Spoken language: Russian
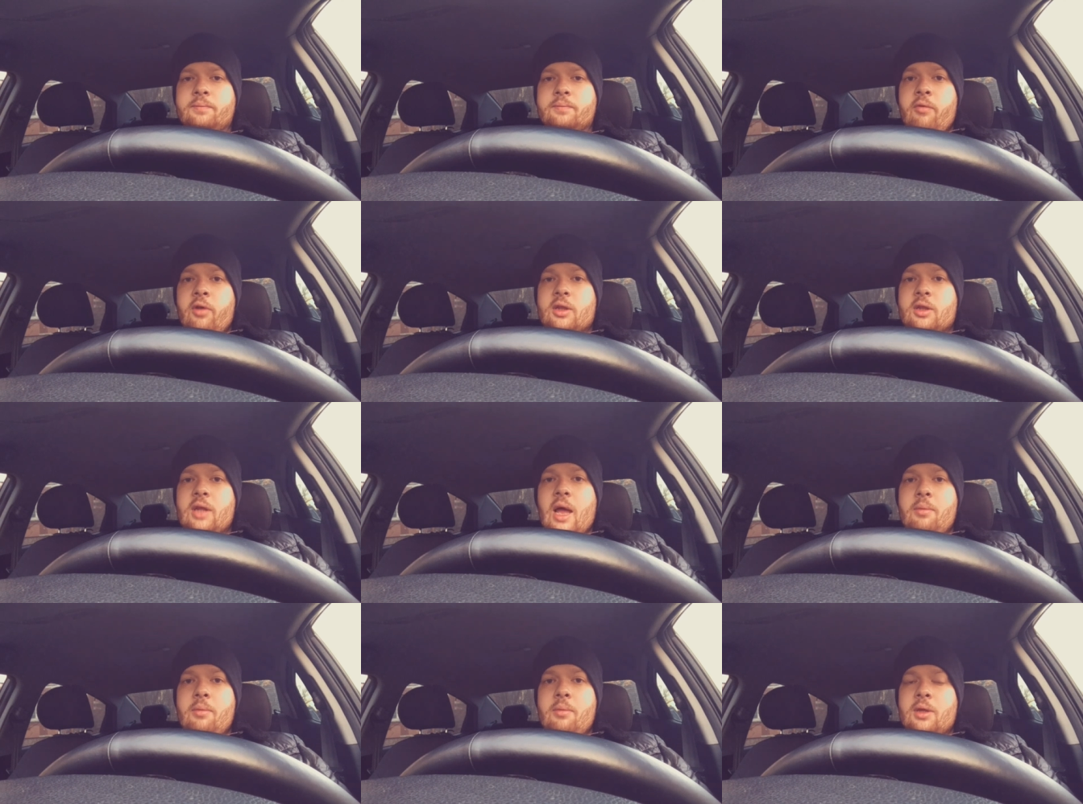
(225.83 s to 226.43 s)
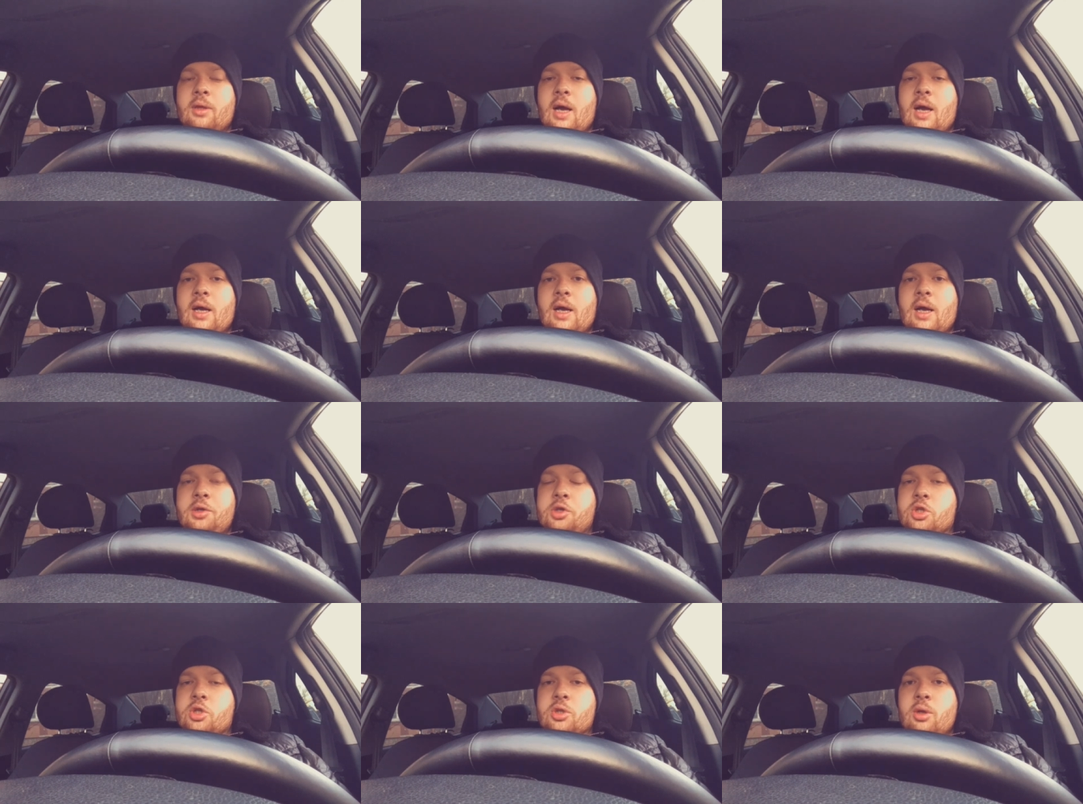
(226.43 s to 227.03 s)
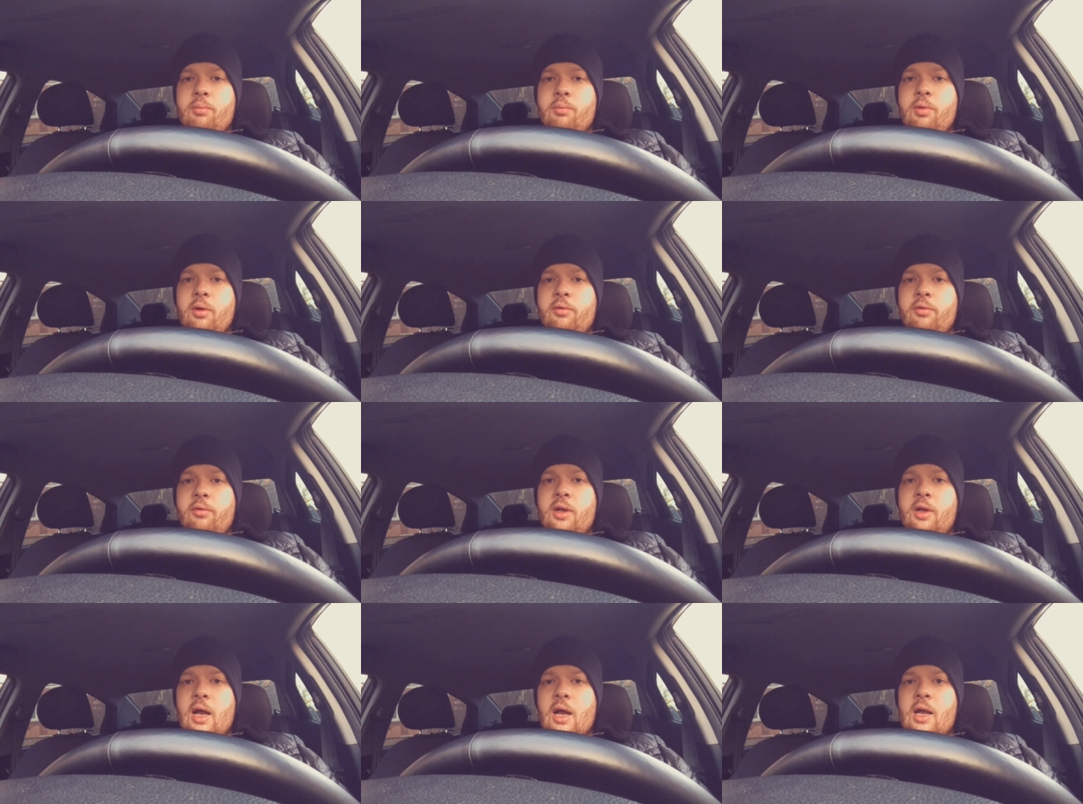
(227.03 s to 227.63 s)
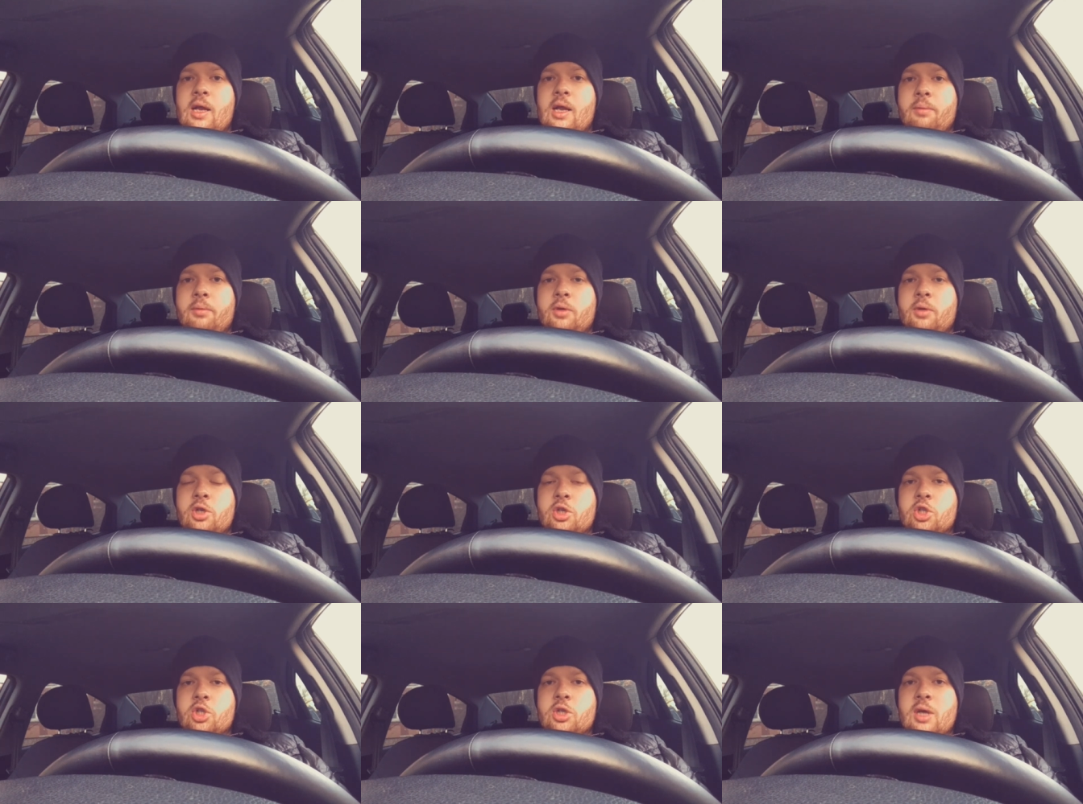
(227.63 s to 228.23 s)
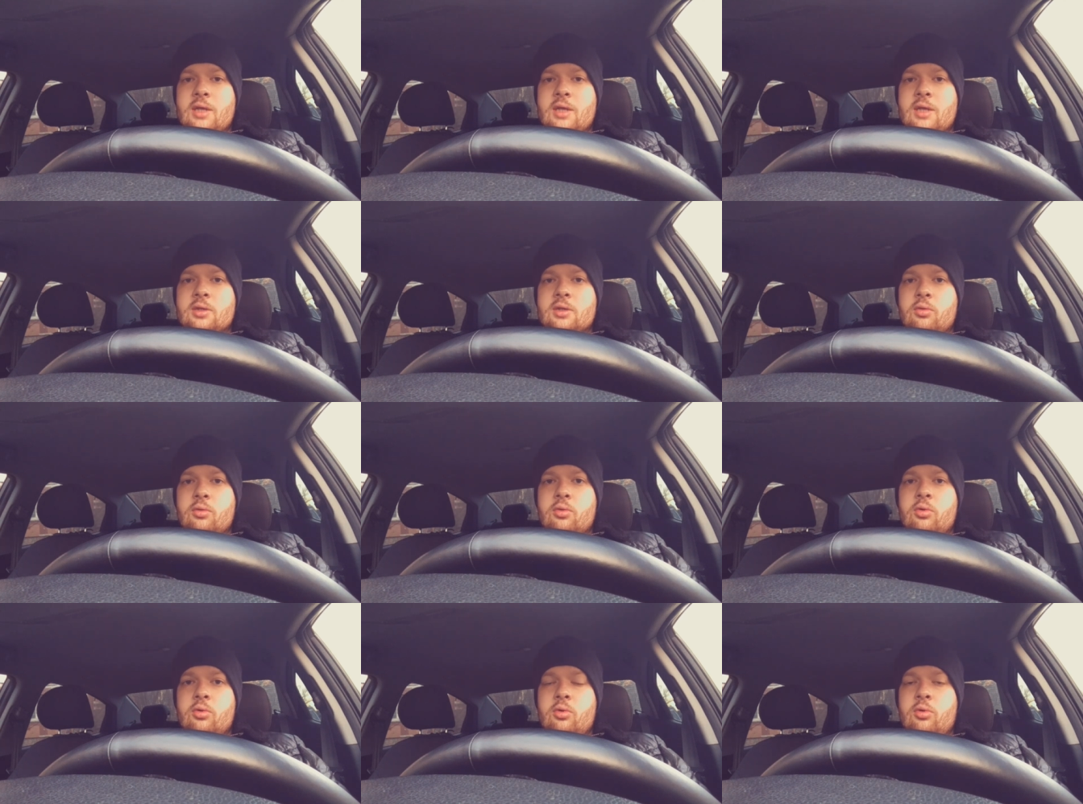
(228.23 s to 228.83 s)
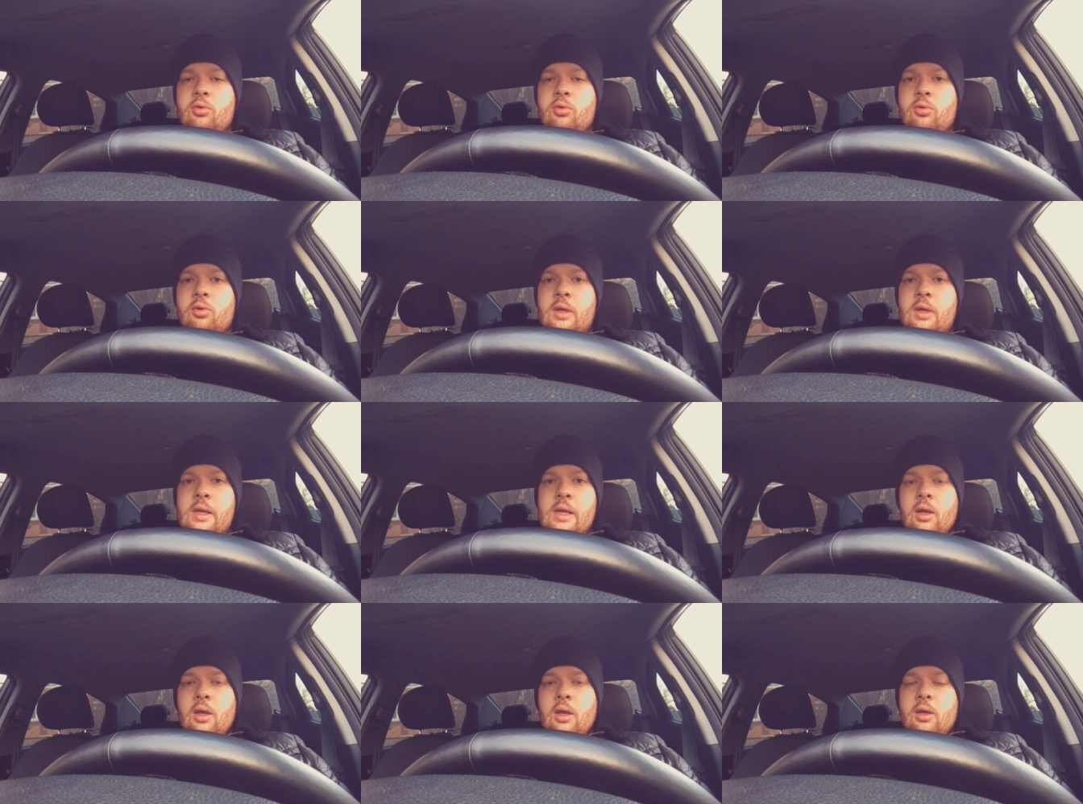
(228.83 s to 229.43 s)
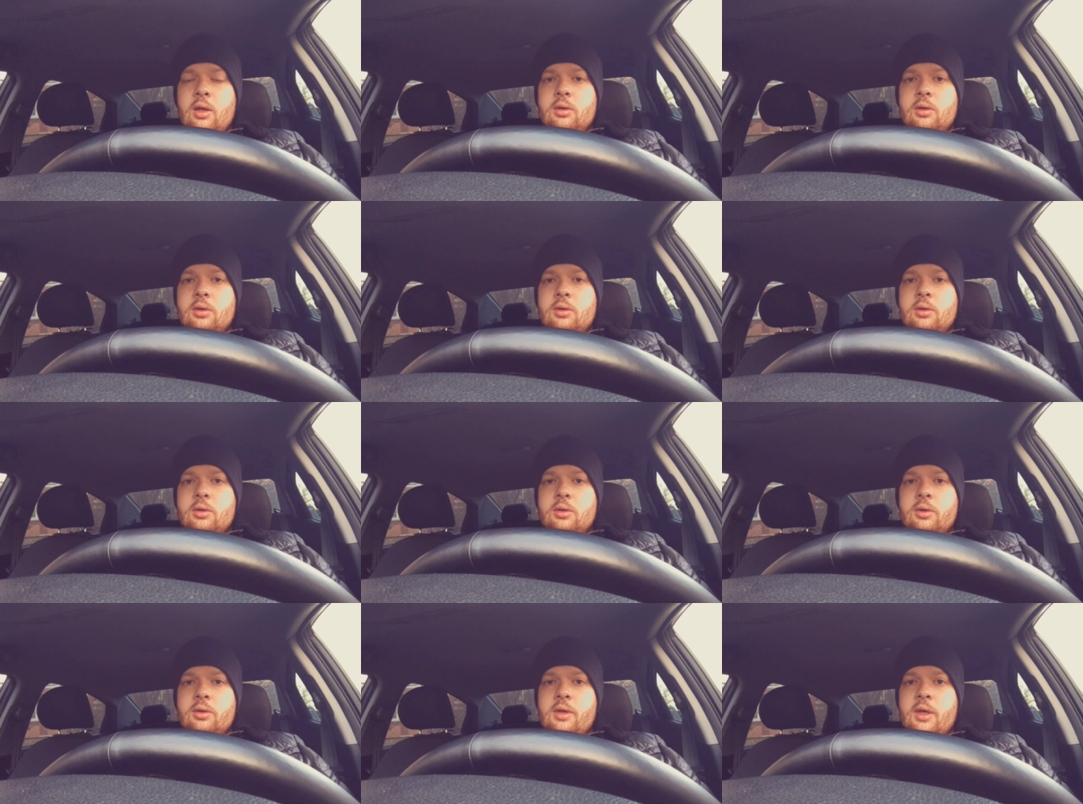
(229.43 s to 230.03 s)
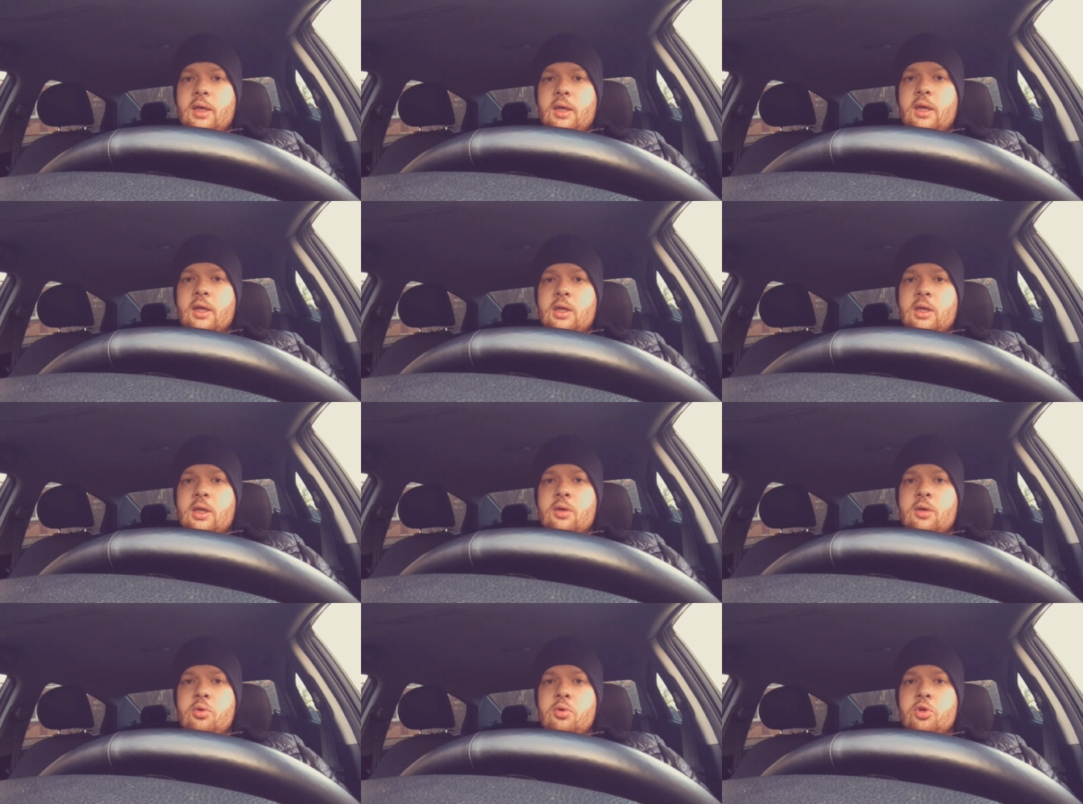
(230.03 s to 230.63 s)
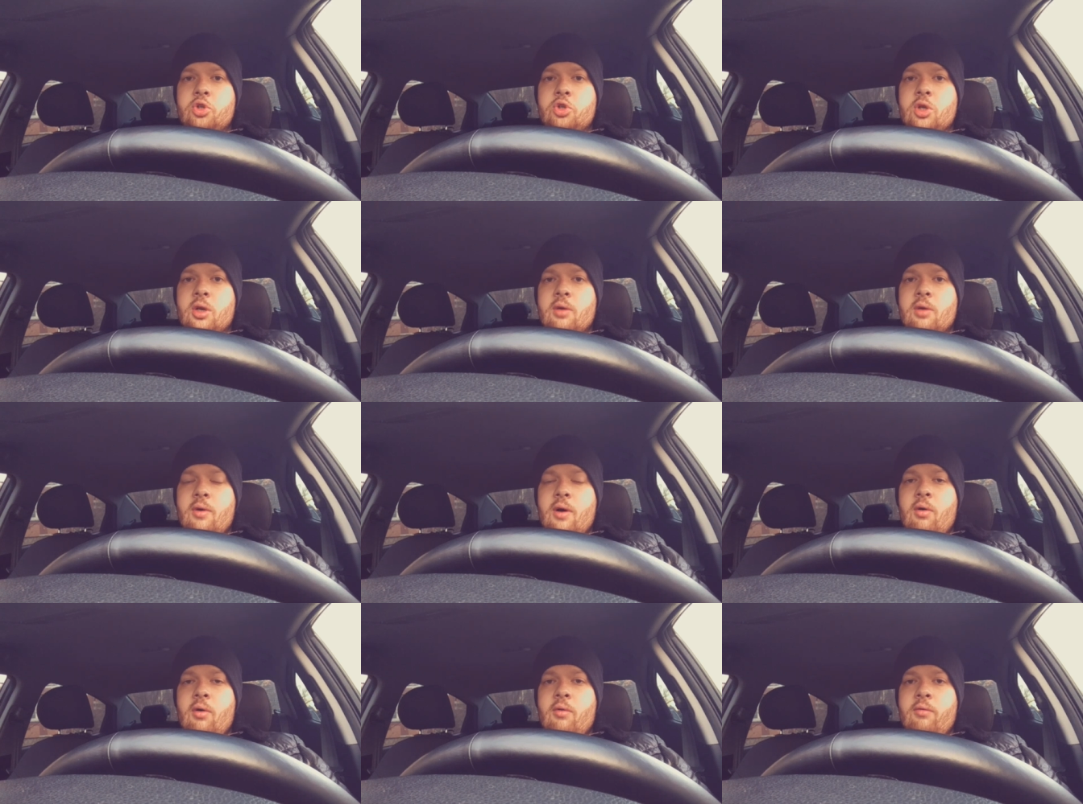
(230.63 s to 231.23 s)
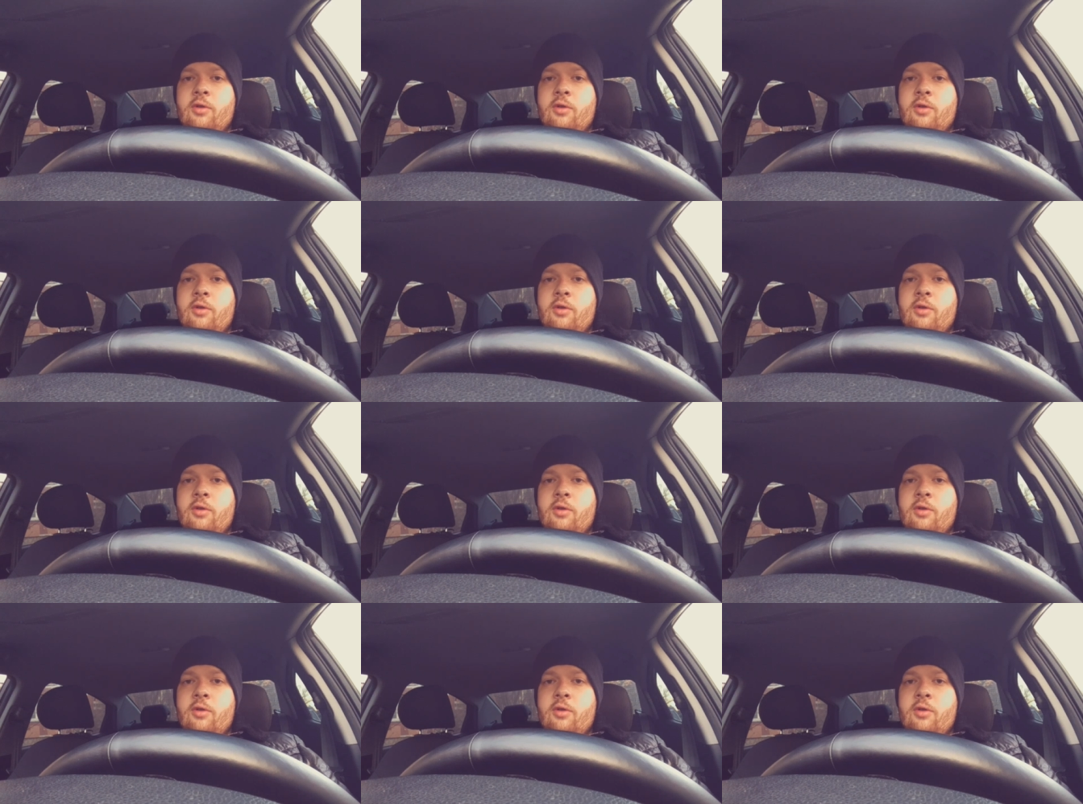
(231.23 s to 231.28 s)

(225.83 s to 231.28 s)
В овертайме, да, конечно, был великолепный шанс у Никиты Кучерова.